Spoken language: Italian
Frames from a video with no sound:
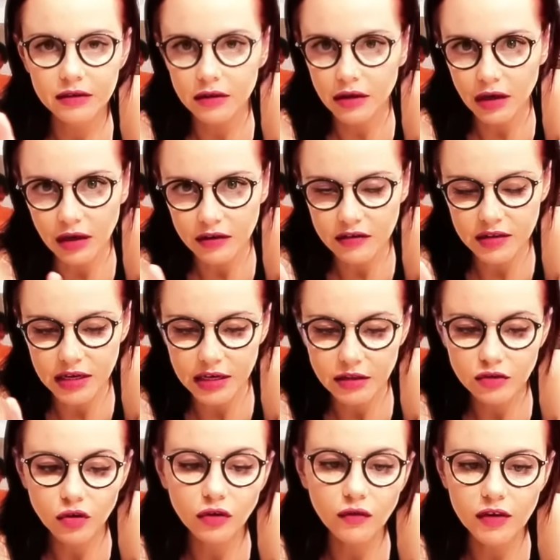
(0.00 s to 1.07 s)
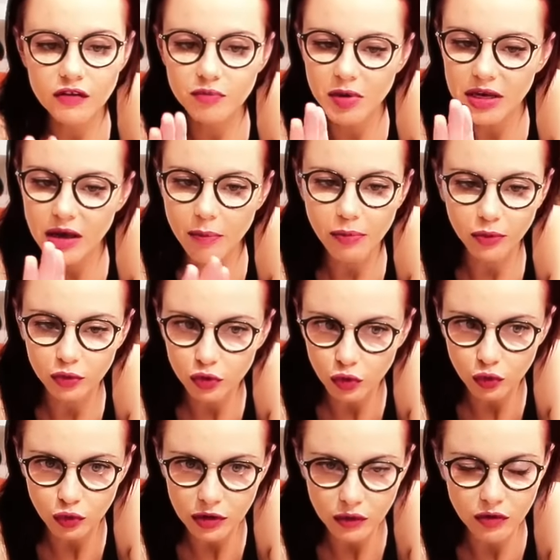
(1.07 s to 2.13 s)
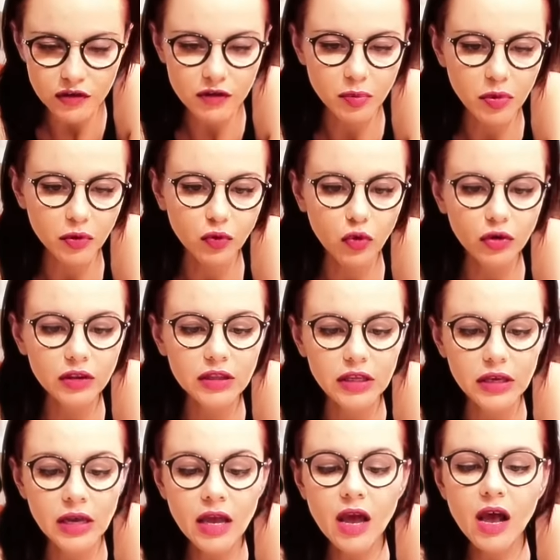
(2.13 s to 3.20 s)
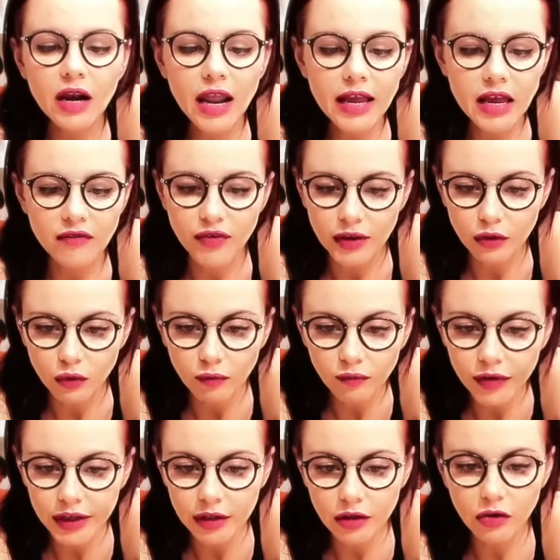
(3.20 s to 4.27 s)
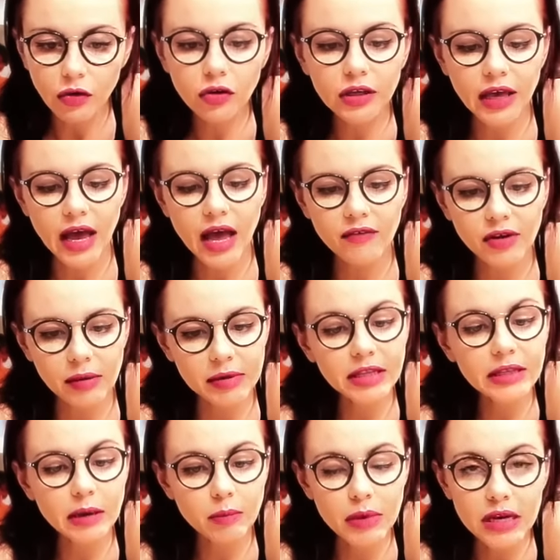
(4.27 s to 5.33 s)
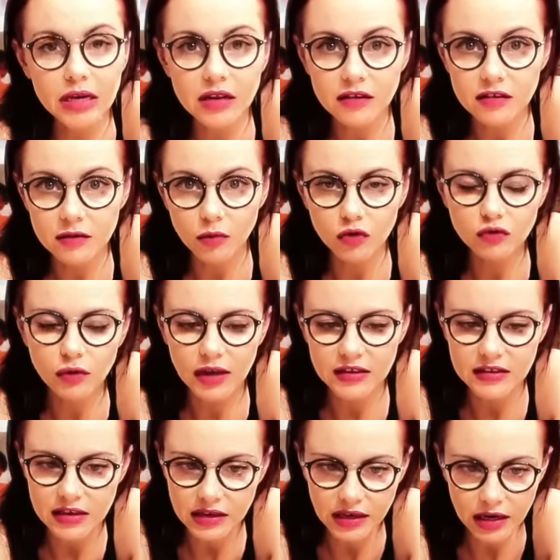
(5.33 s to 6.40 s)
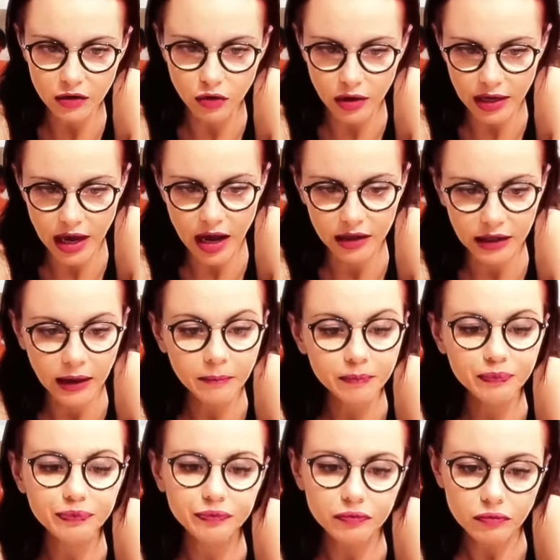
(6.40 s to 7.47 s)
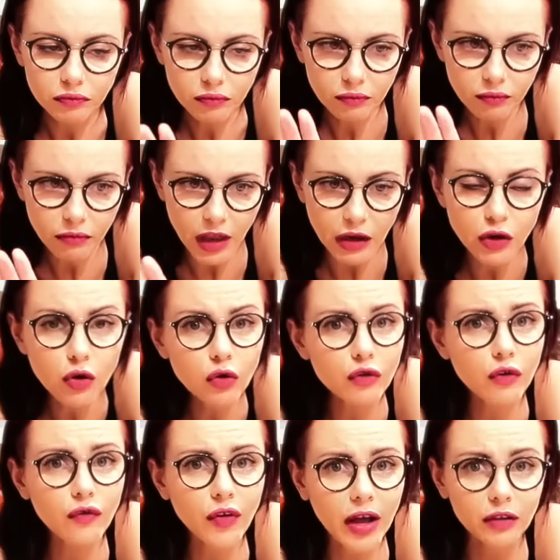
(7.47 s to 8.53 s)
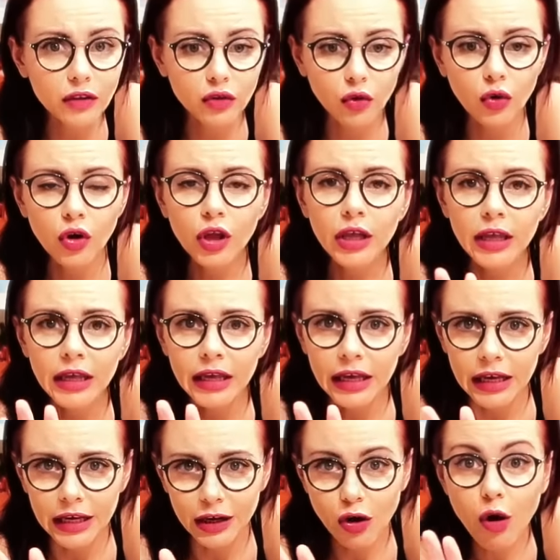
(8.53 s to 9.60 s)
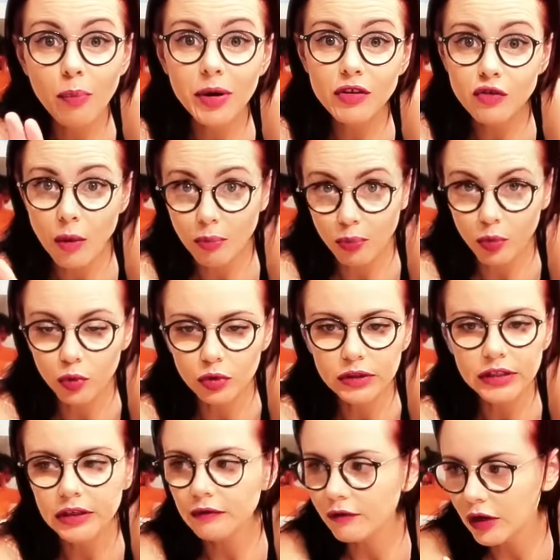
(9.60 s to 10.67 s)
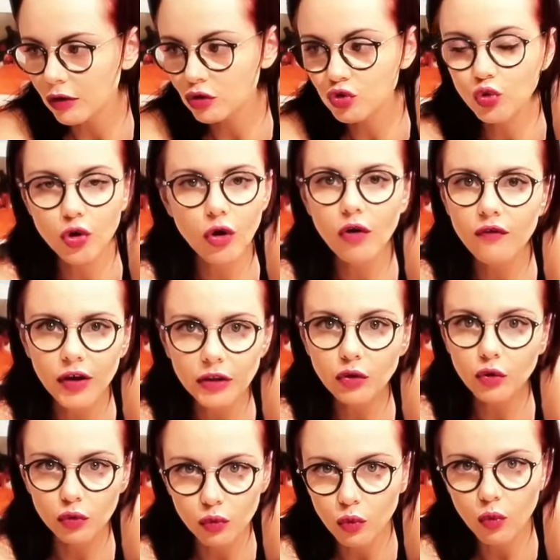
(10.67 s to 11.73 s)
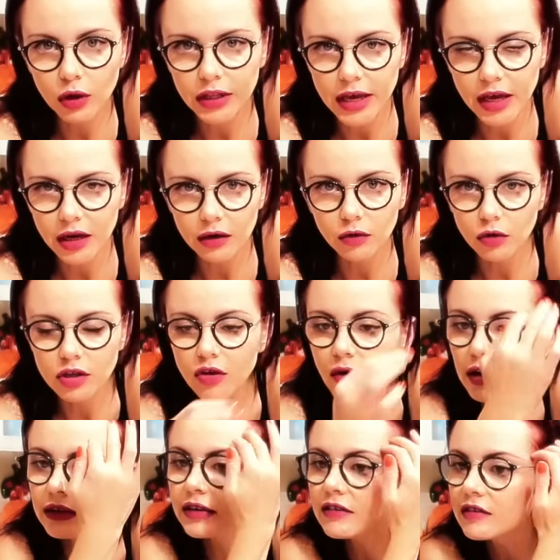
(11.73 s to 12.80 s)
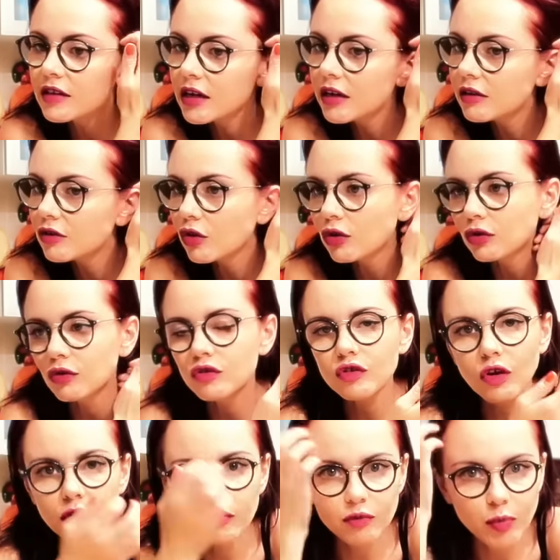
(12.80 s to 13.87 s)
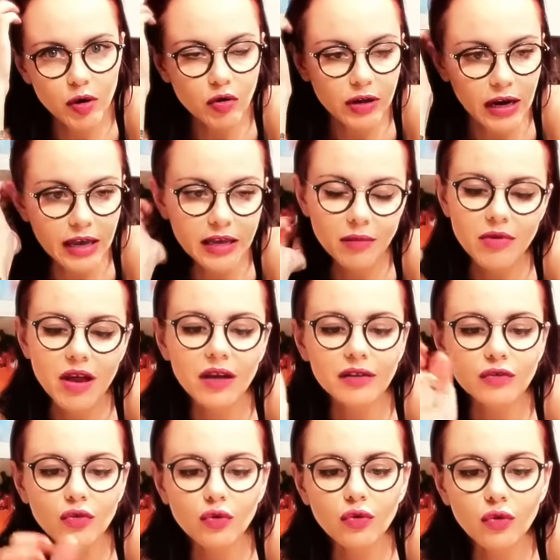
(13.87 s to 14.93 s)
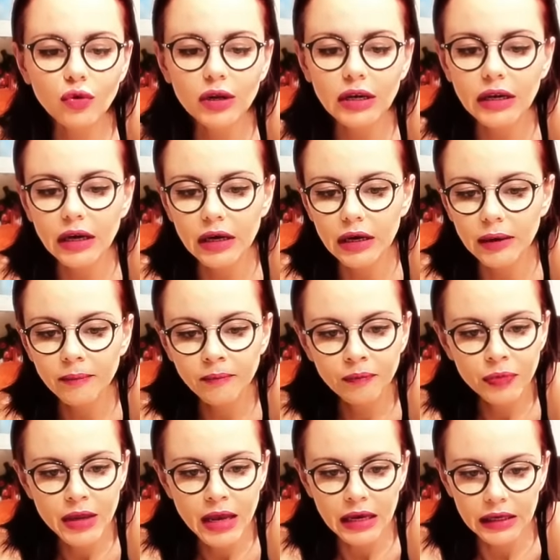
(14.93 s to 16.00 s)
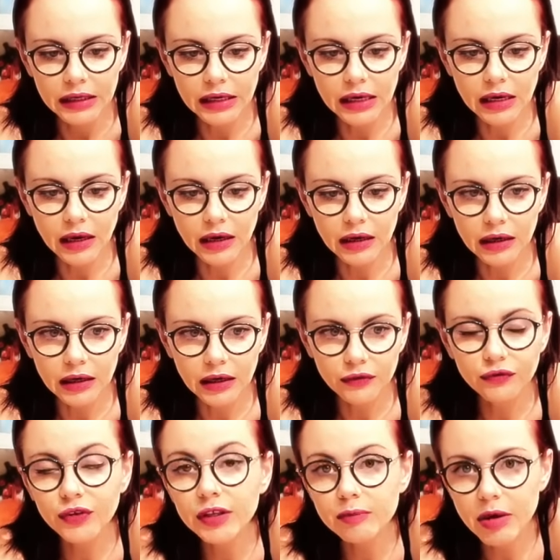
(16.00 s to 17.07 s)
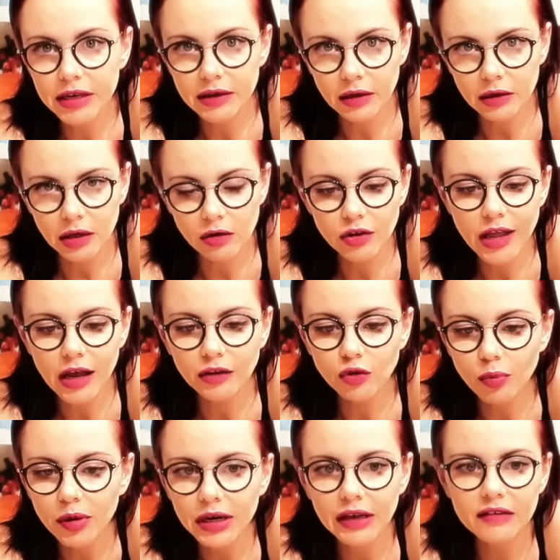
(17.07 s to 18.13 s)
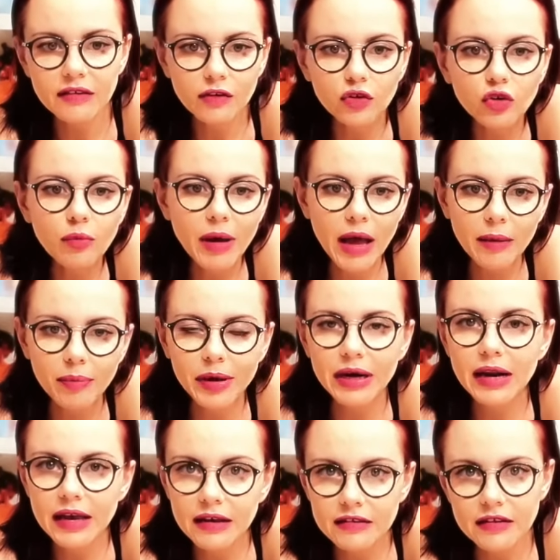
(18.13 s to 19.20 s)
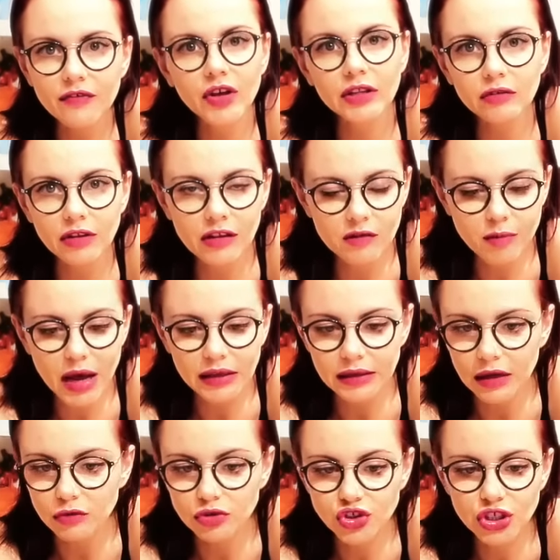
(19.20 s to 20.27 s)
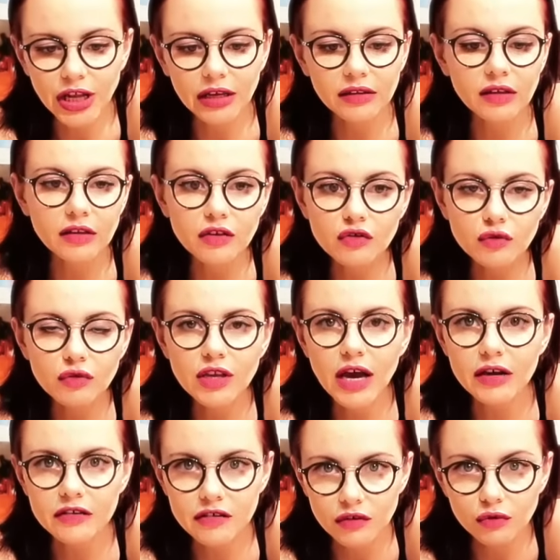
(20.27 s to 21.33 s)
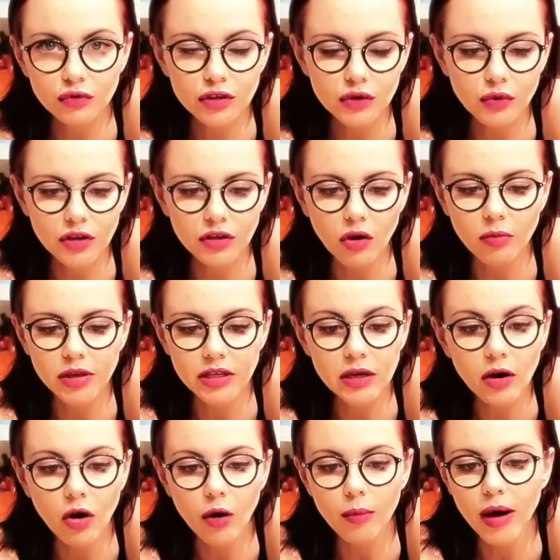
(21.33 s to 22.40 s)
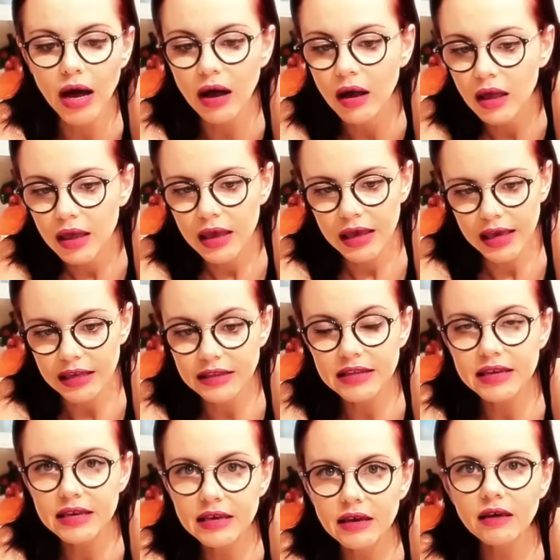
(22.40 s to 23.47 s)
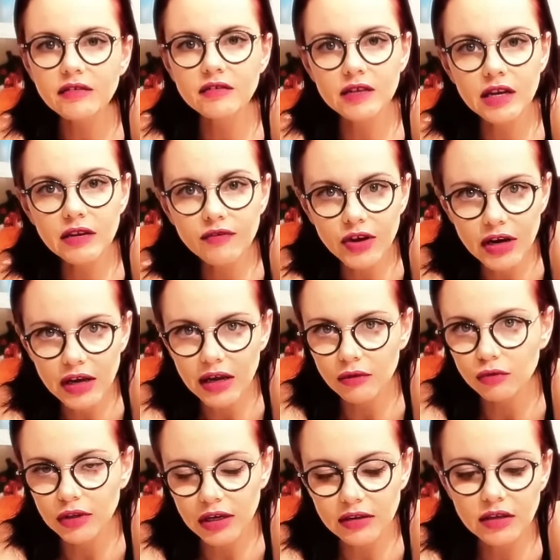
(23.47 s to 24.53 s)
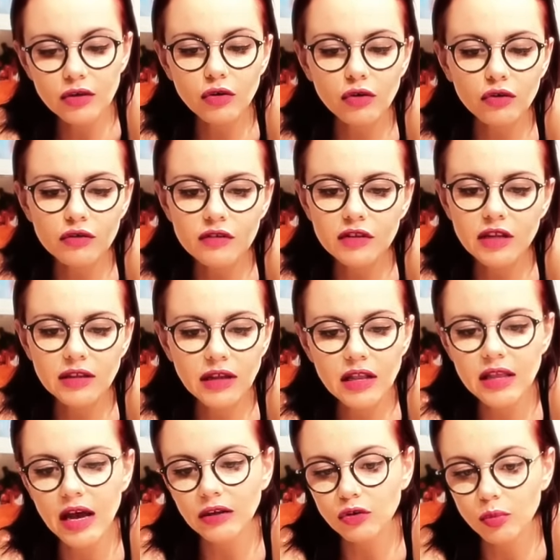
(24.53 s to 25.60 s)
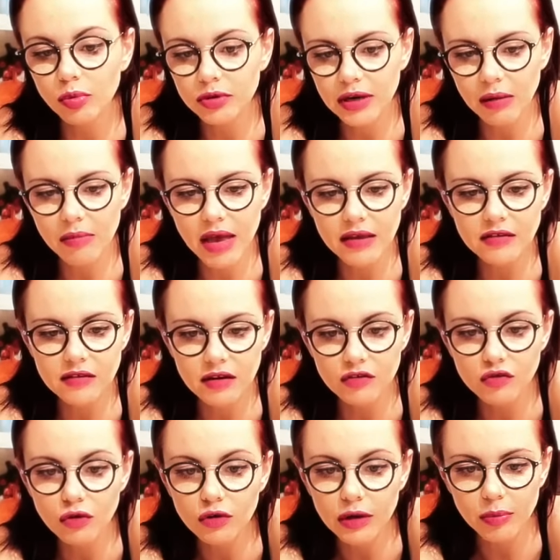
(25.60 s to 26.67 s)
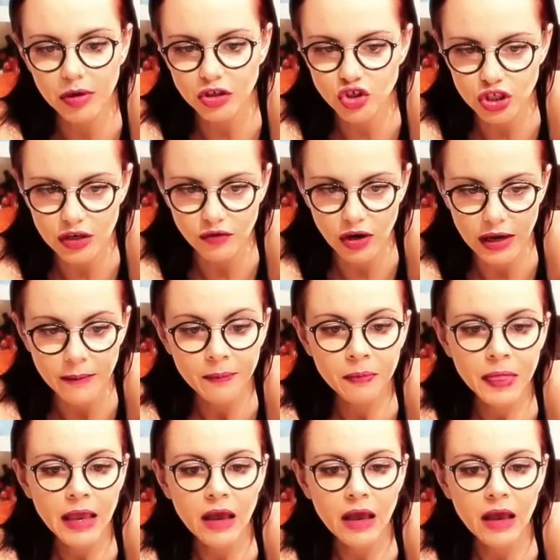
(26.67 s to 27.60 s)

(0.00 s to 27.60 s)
eh, scritto dove spiega appunto tutti questi prodotti. Lei ha fatto un video che è veramente bellissimo sulla skincare coreana. Io cosa ho fatto? Eh, ho preso appunti, ve lo giuro, l'ho fatto con un quaderno, gliel'ho anche scritto, non so, spero che lei abbia letto il, il eh, feedback che le ho dato perché secondo me per lei che si è fatta una sbatta allucinante di studiarsi tutti quei tomi di roba e di scrivere un articolo così dettagliato potrebbe essere solo che piacevole.